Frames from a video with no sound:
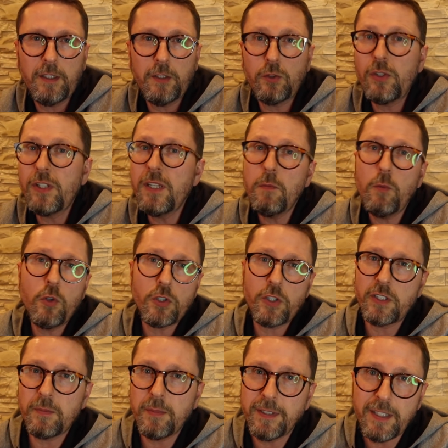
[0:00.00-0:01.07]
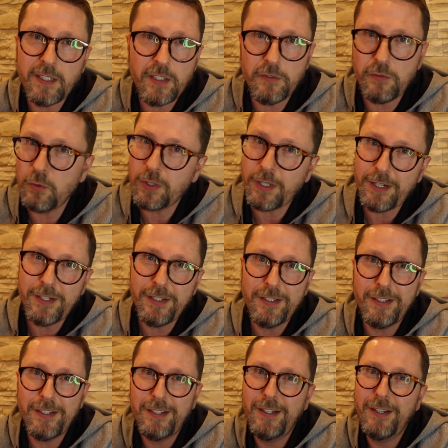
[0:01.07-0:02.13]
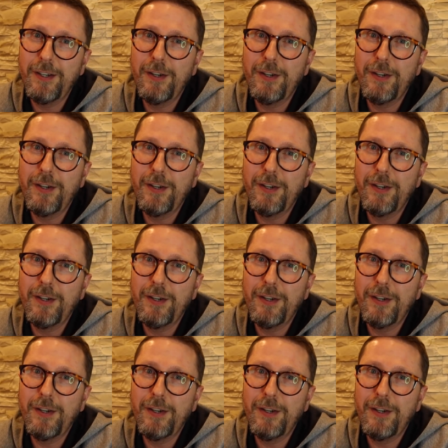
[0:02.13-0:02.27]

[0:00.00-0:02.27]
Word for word: который не может себя найти в Украине.